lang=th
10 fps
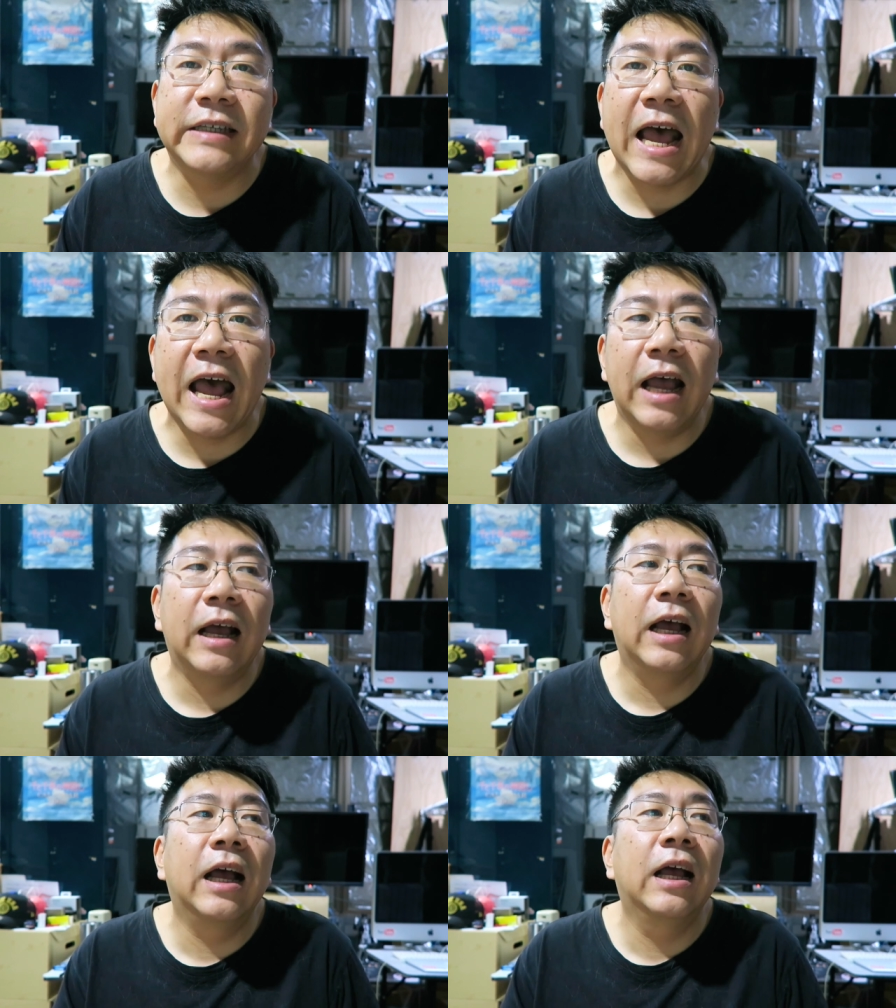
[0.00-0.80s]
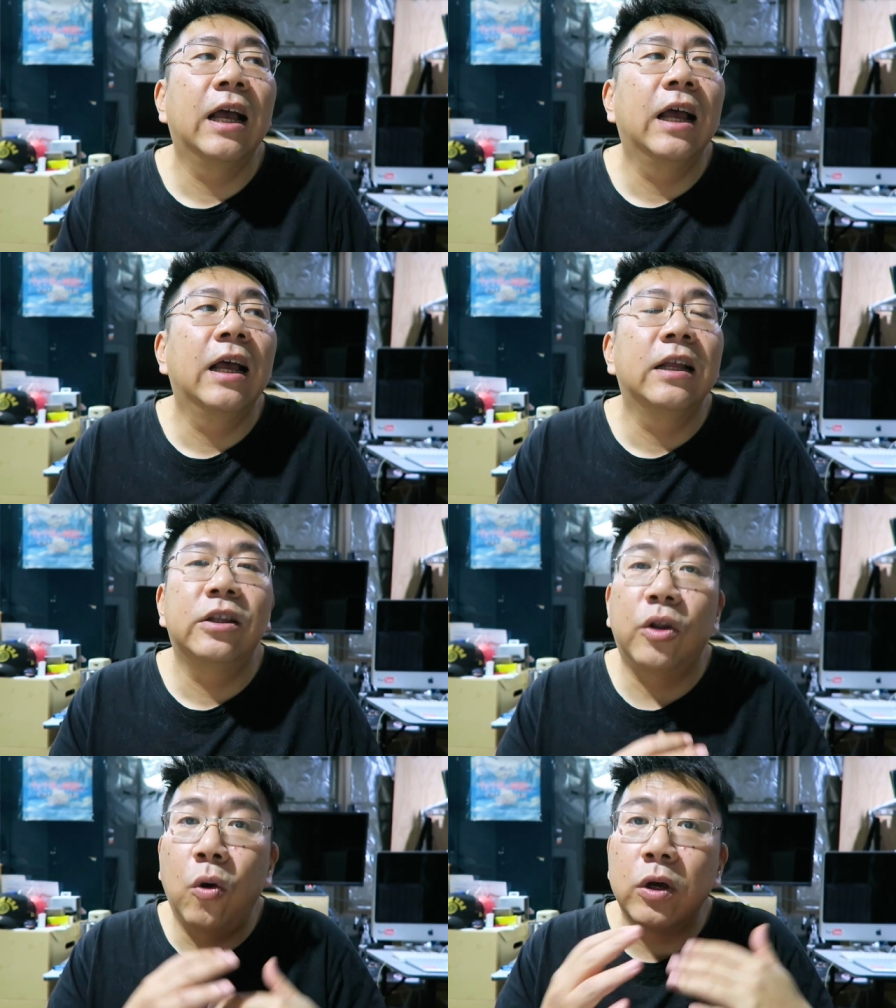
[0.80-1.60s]
จะ
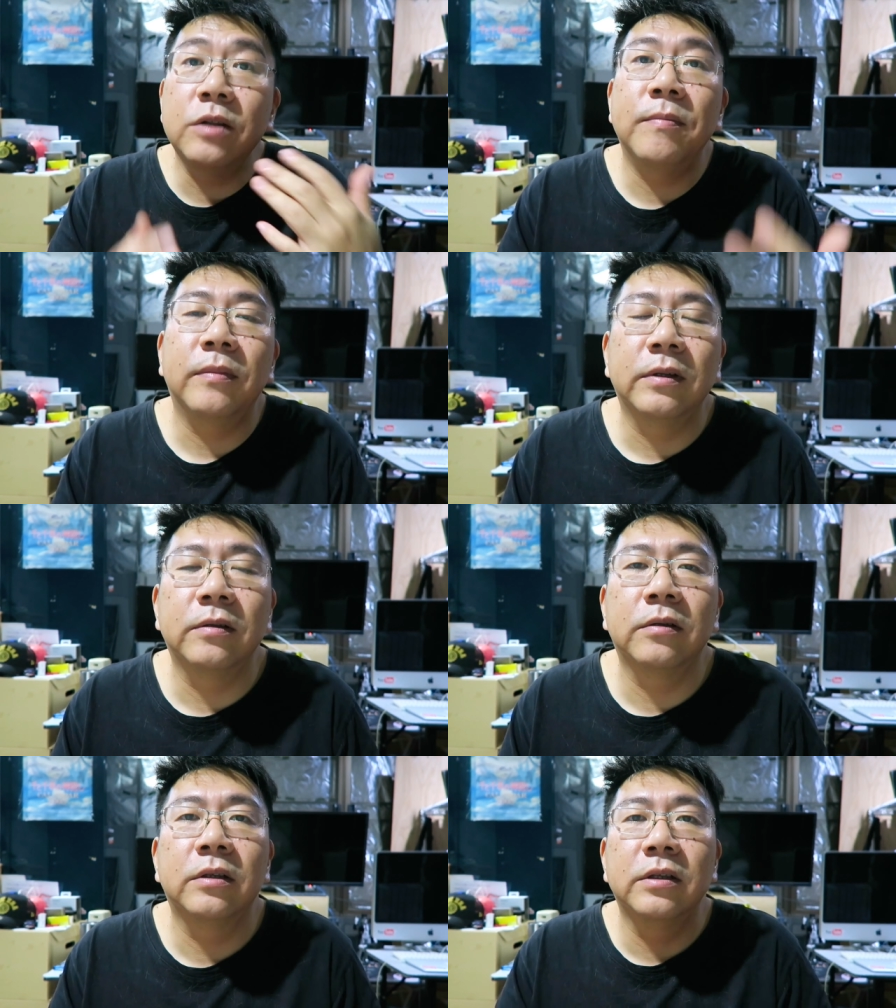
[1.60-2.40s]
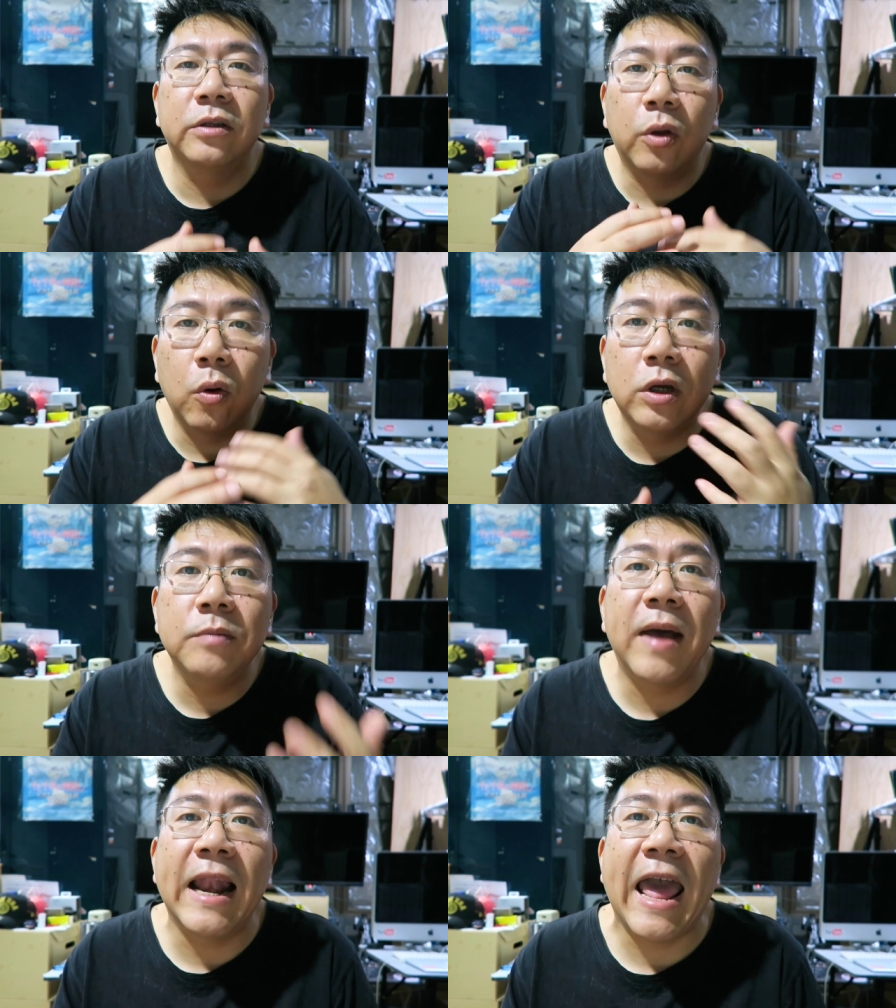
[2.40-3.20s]
โต
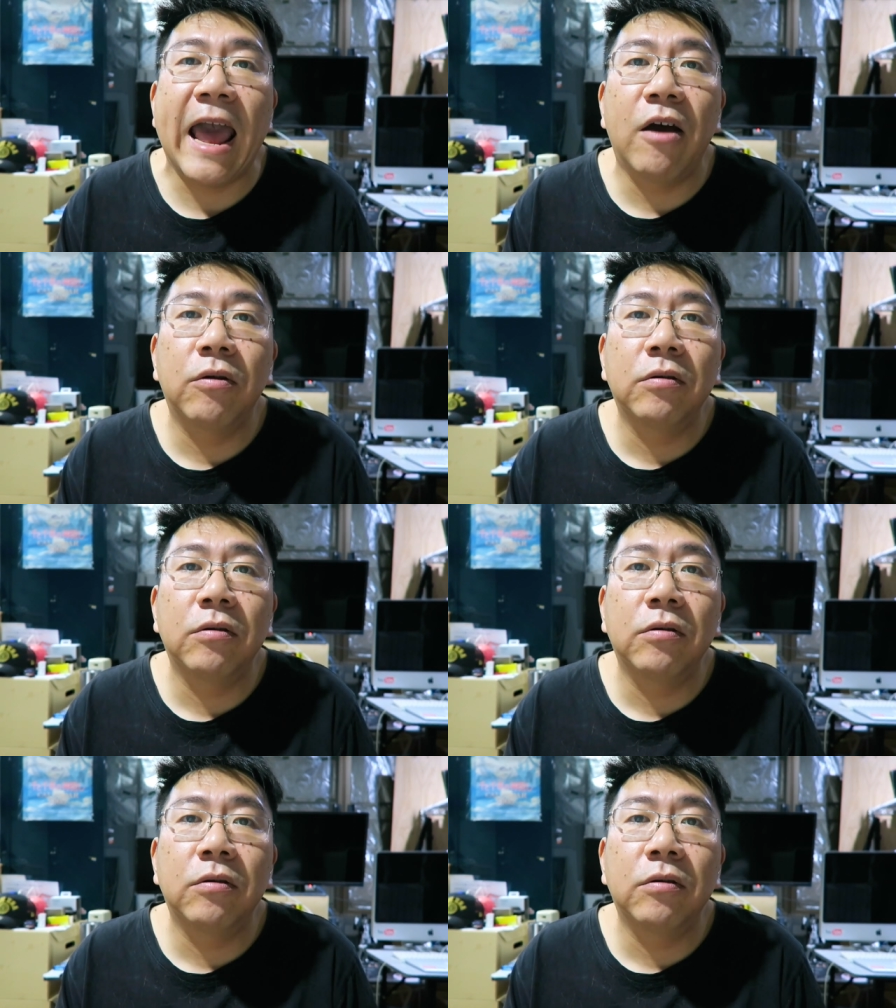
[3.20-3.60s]
ขึ้นมาแล้ว